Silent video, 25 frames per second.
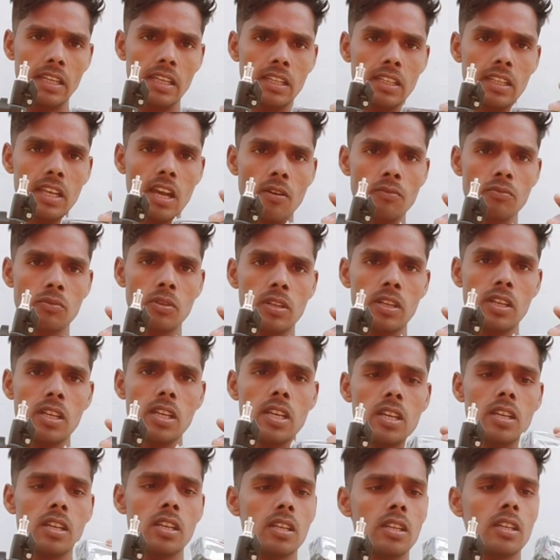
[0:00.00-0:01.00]
के लिए ऑप्शन है
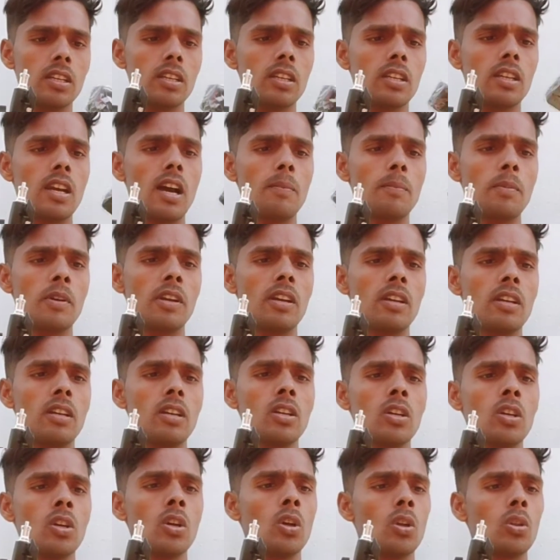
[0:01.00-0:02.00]
यहाँ पे है
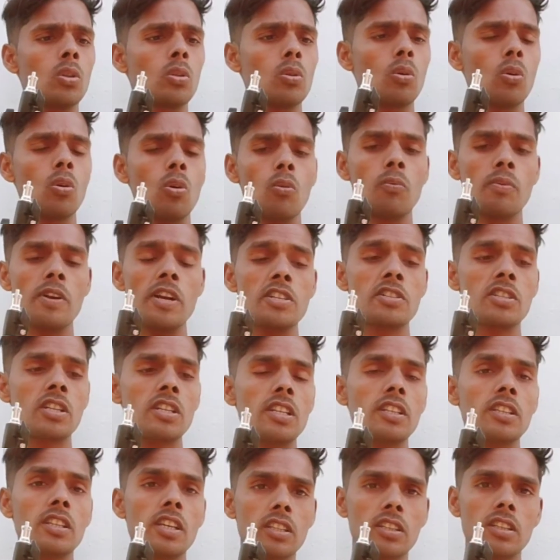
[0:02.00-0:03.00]
तो फ्रेंड्स
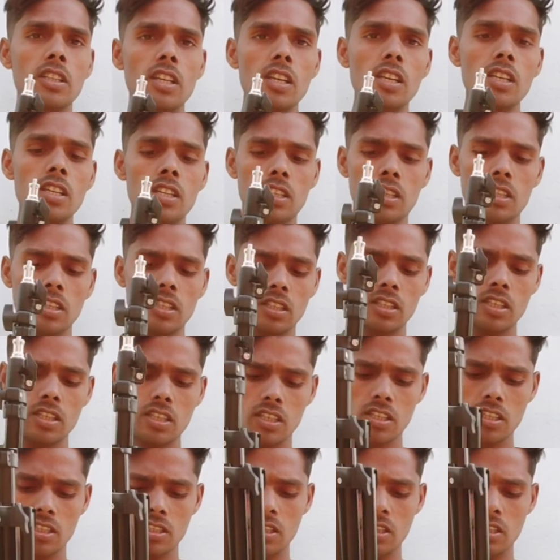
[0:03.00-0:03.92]
चलिए देखते हैं कि किस